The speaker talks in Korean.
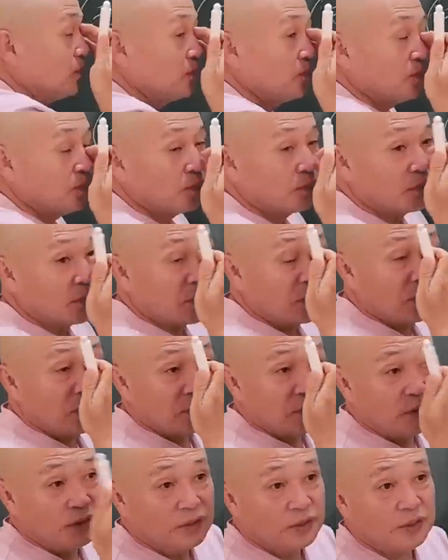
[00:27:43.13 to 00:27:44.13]
음.
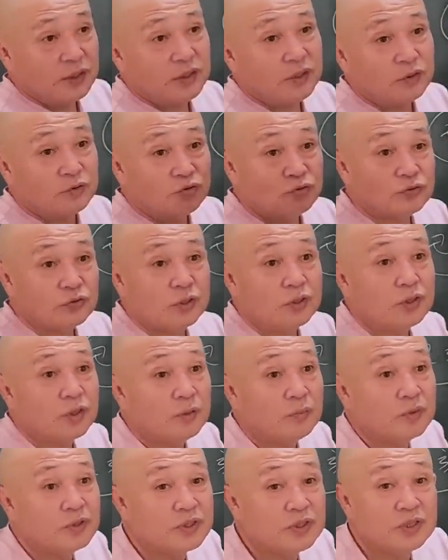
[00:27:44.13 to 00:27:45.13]
지식이
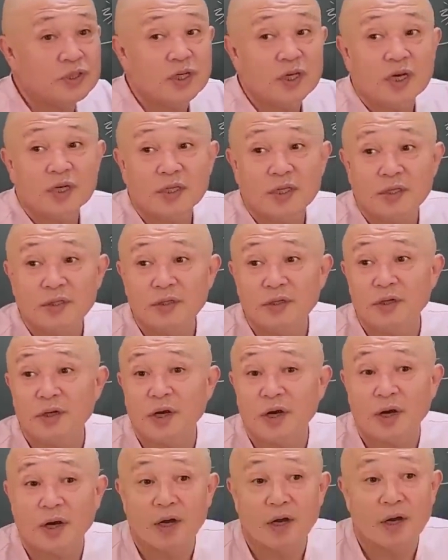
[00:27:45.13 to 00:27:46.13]
숙성되면 지혜가 되는
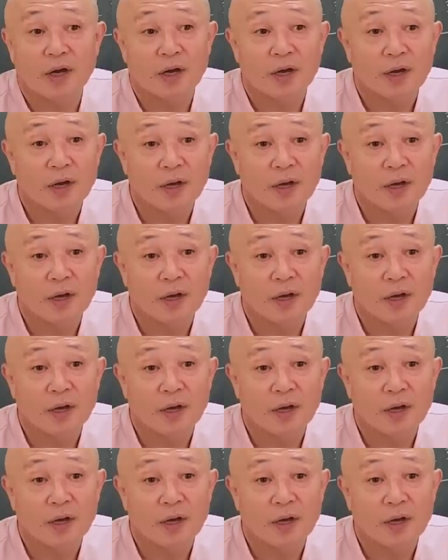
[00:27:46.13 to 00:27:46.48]
거야.